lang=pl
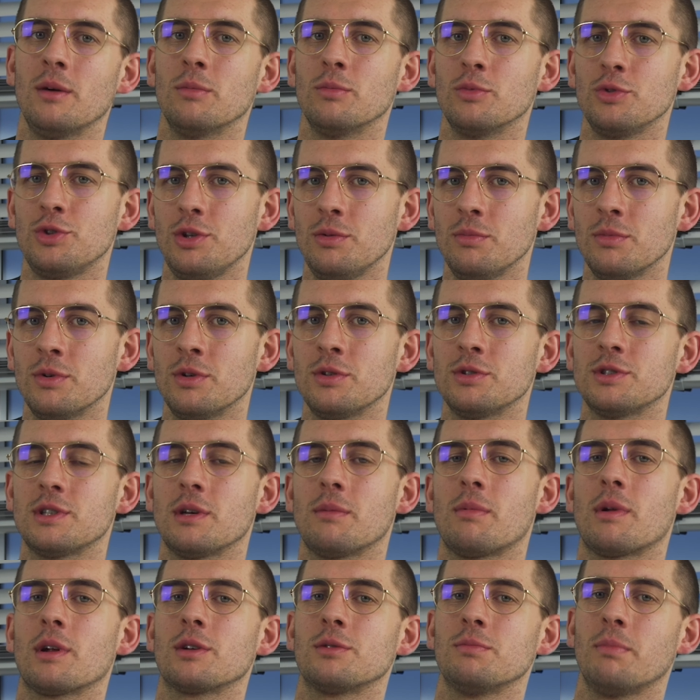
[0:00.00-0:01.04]
musimy
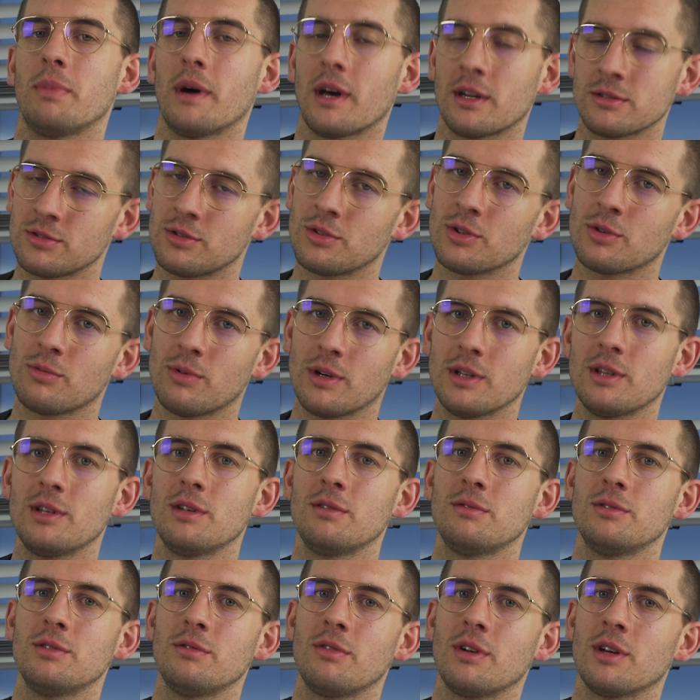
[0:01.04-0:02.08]
zebrać bardzo dokładny
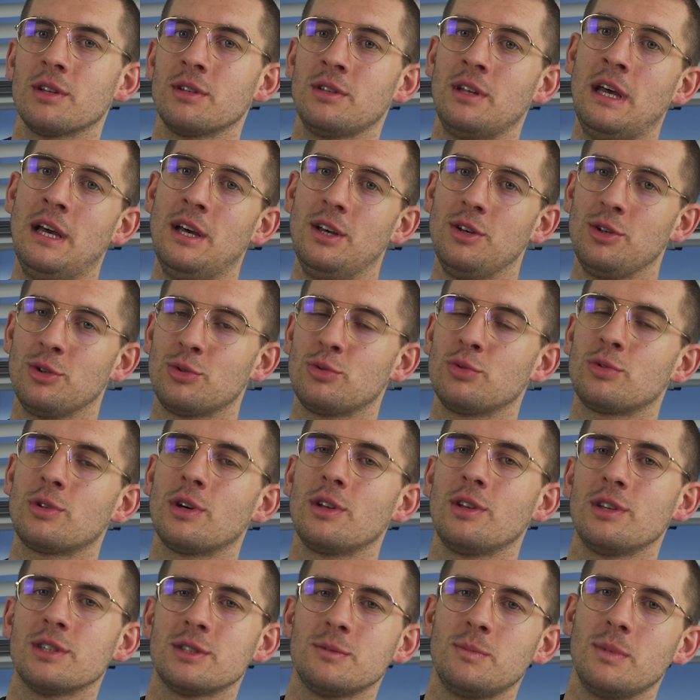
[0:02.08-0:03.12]
wywiad i tutaj
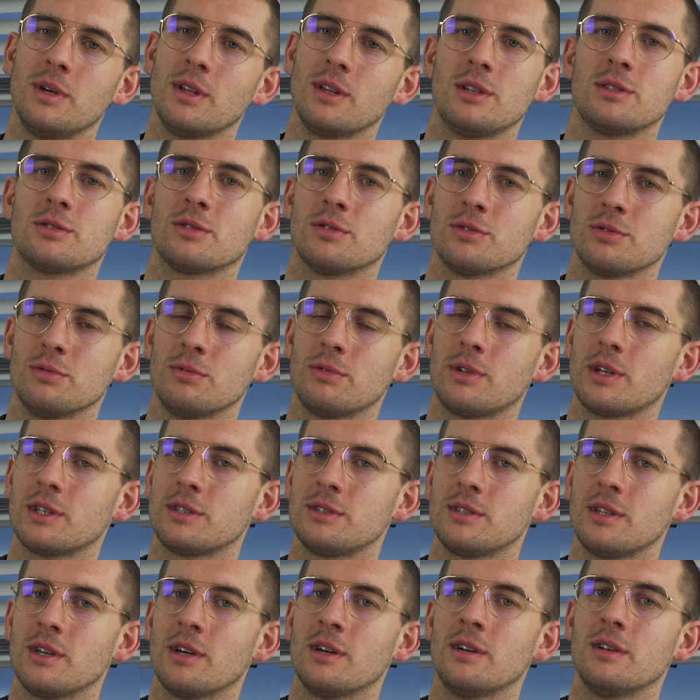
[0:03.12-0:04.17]
niezbędna jest
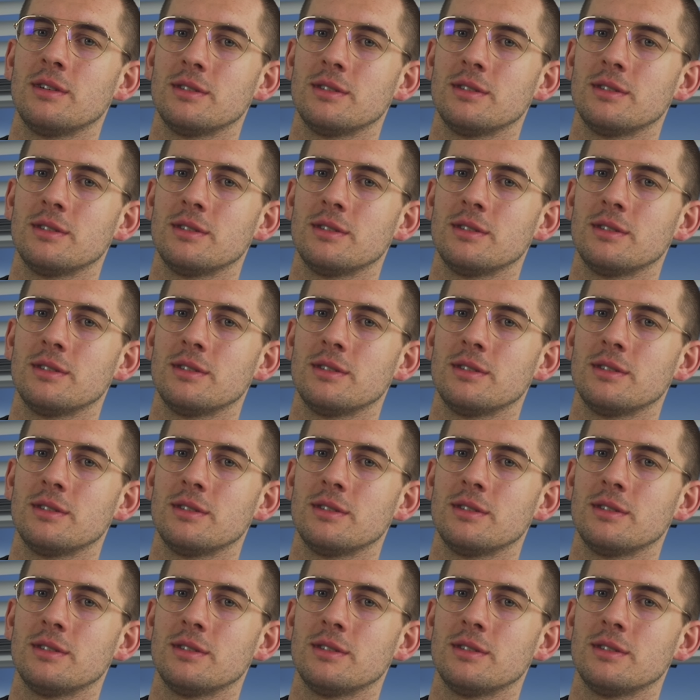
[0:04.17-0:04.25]
konsultacja